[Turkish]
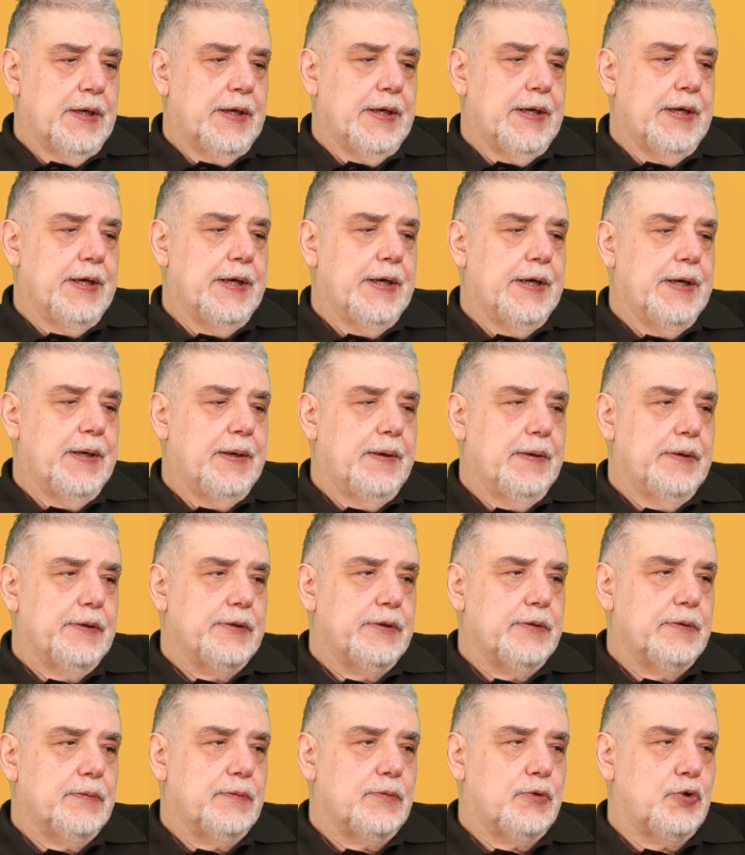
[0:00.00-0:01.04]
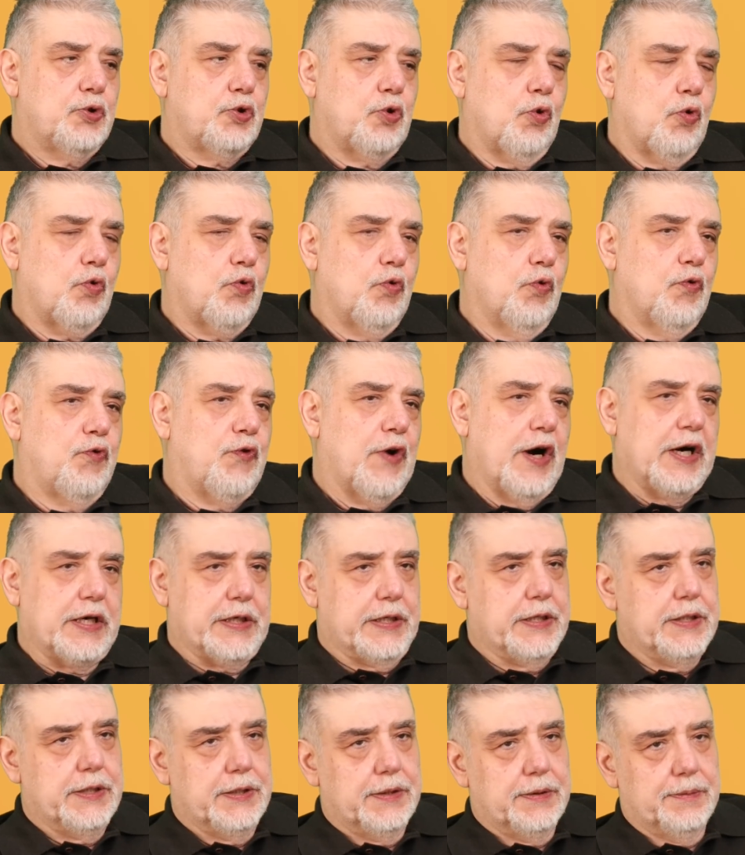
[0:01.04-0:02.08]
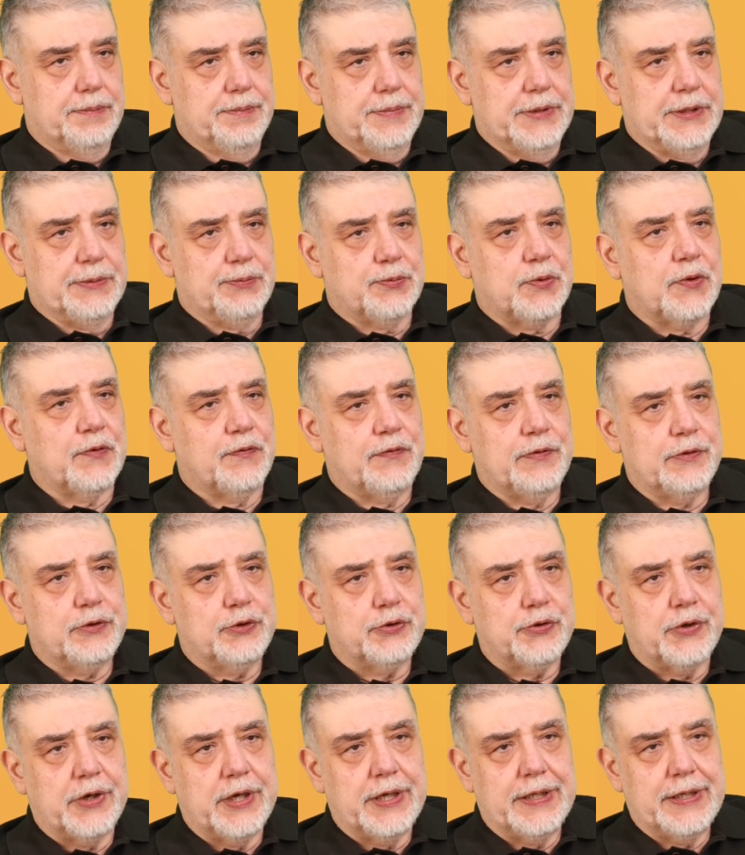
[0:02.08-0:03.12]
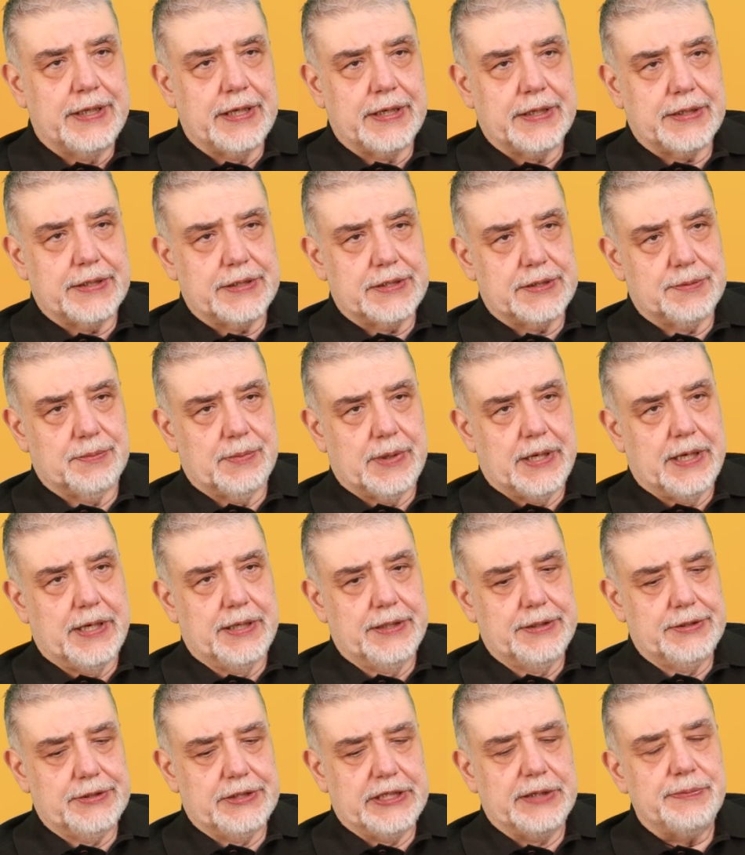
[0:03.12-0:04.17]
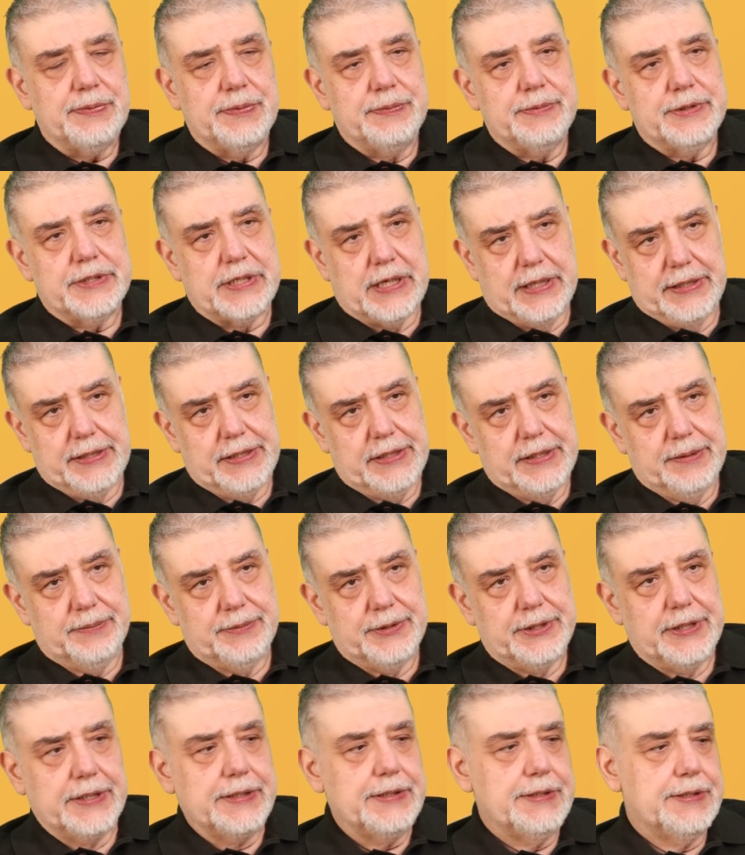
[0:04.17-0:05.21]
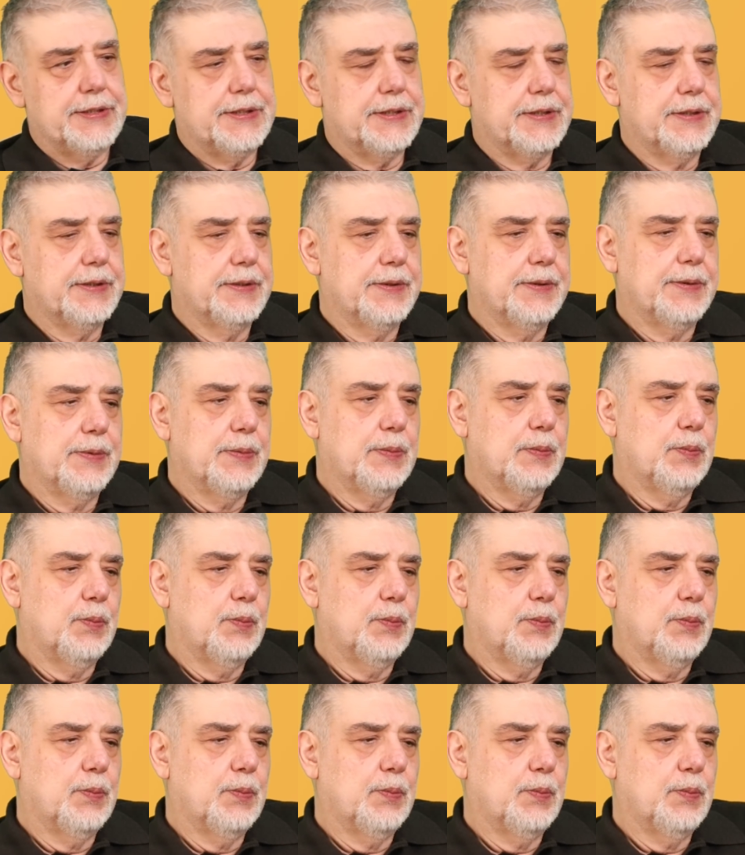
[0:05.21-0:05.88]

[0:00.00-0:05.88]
Ee, çok ufak bir profesyoneller kısmı hariç hepimiz aynı gemideyiz.